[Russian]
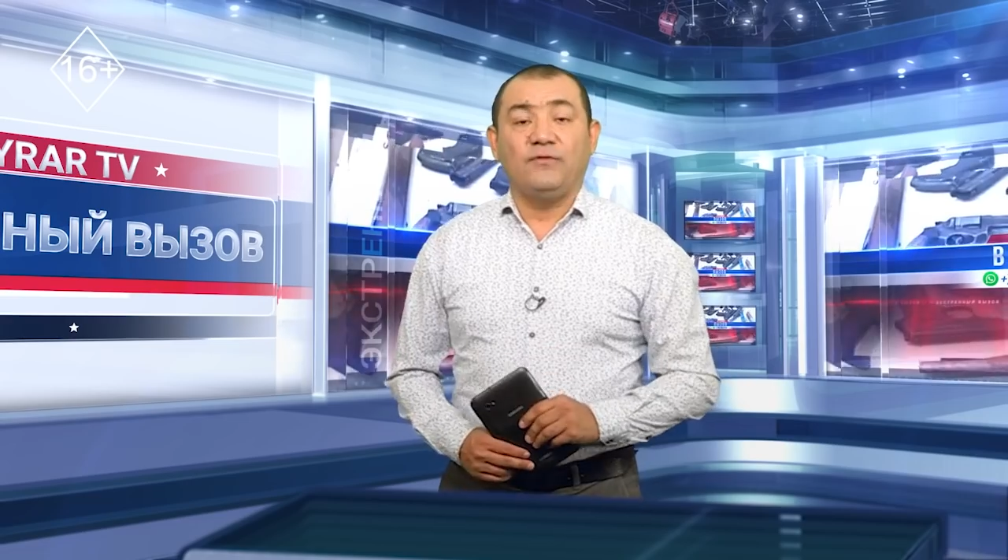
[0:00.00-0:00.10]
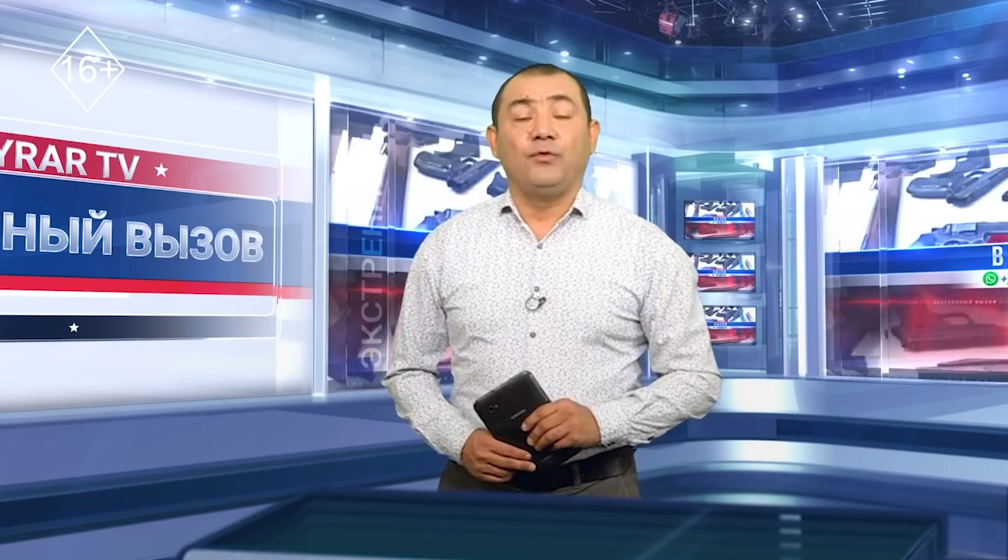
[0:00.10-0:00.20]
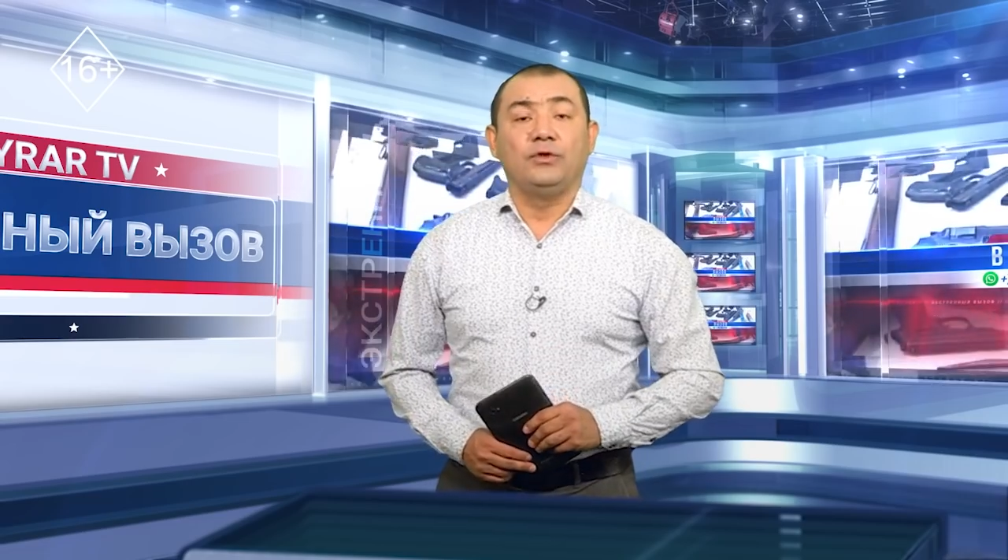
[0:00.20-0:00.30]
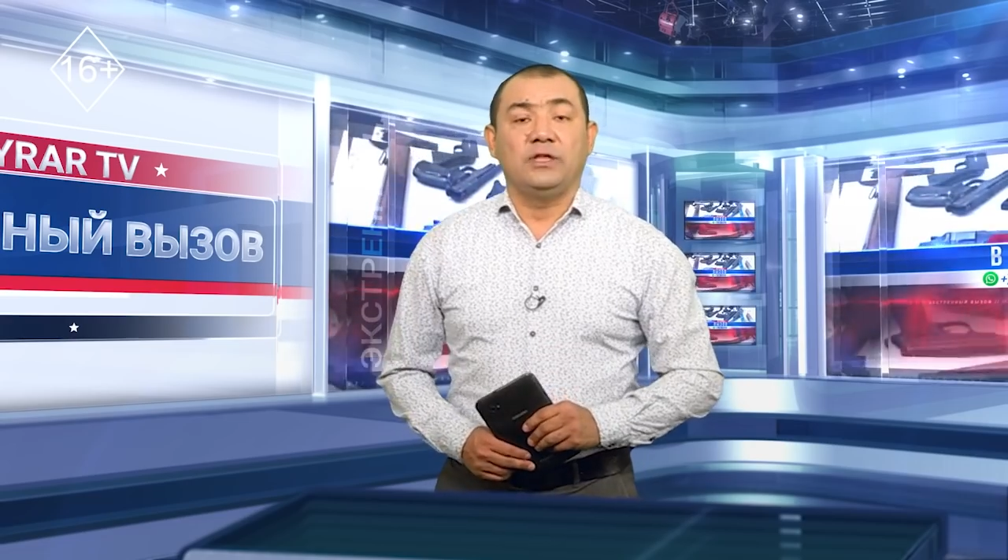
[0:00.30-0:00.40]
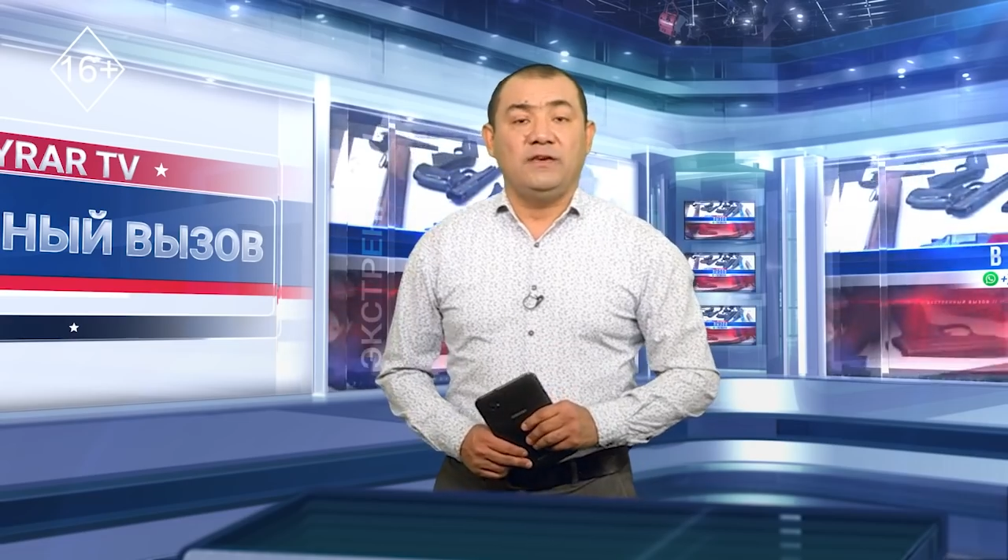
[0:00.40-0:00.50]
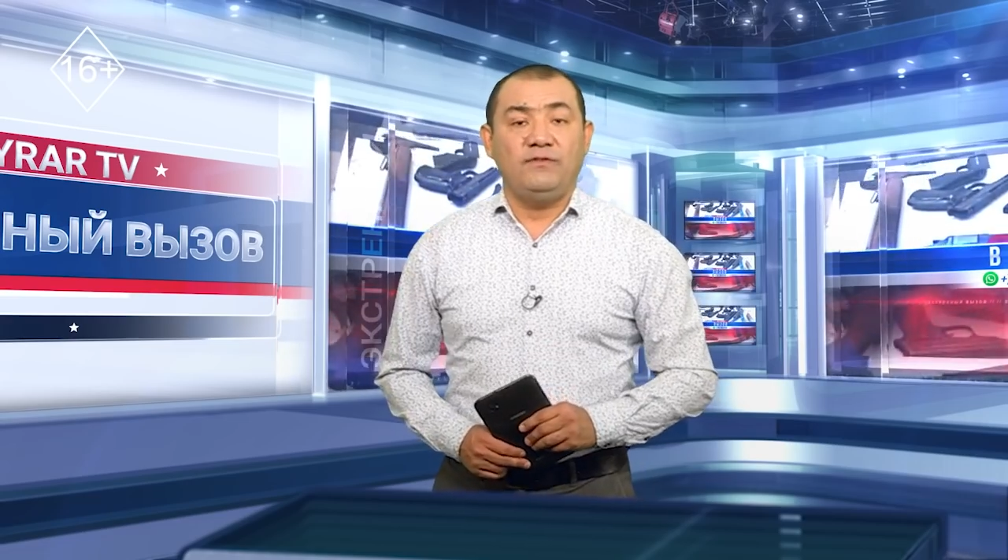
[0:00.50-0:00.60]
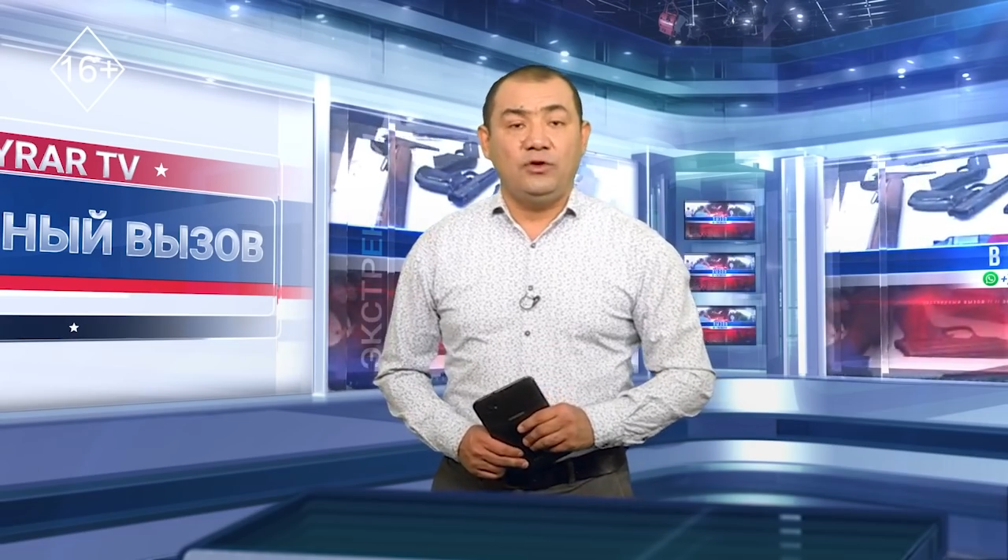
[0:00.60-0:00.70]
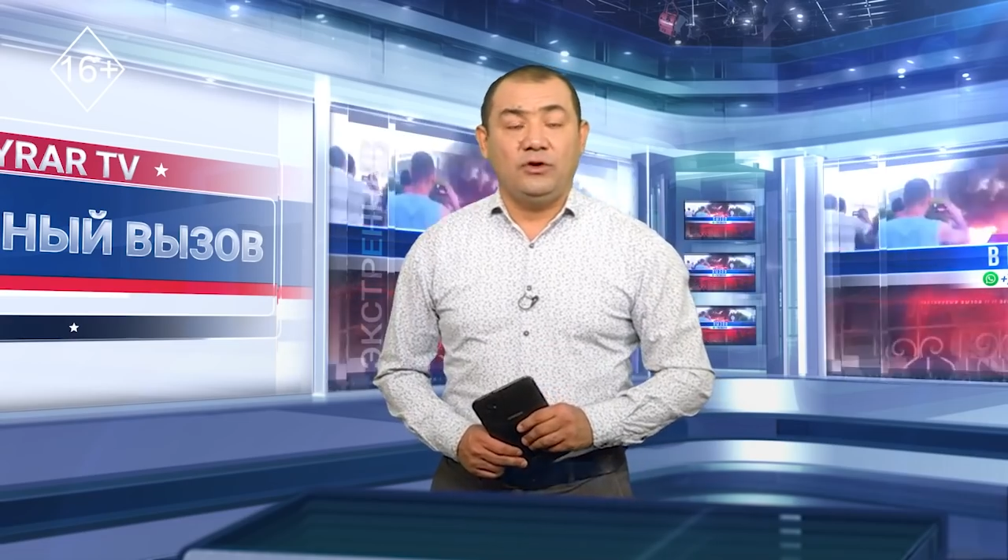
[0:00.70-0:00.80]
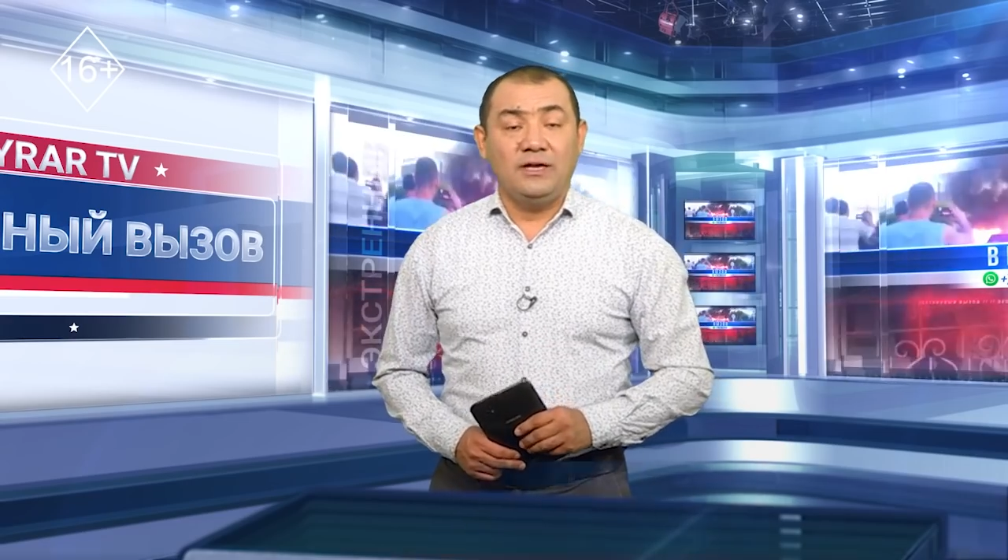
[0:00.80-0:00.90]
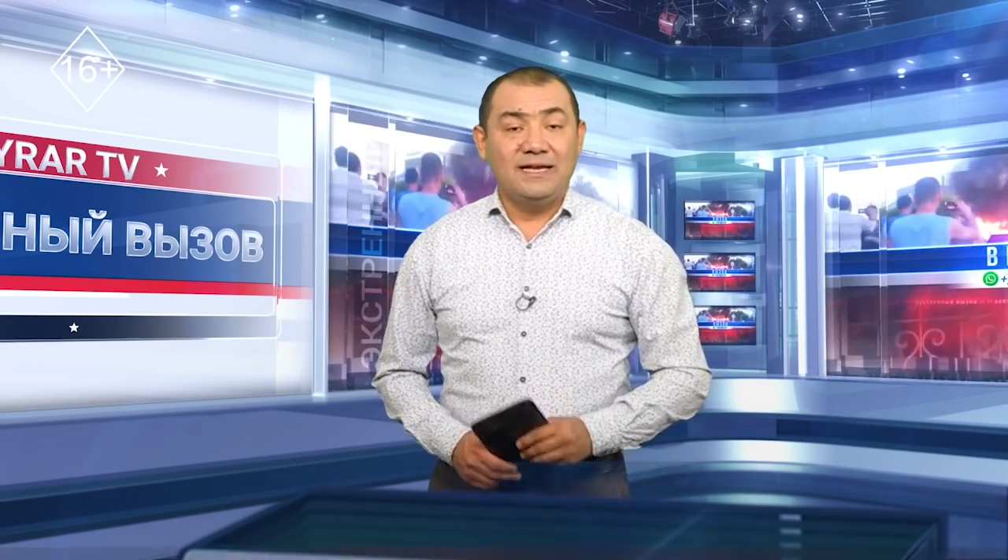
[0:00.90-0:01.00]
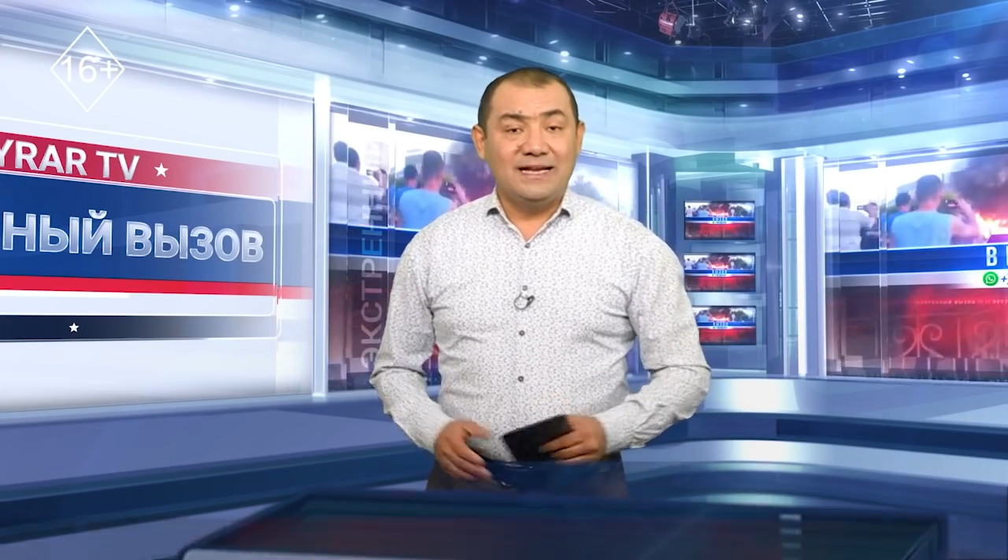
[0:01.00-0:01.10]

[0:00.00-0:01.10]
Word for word: фото и видео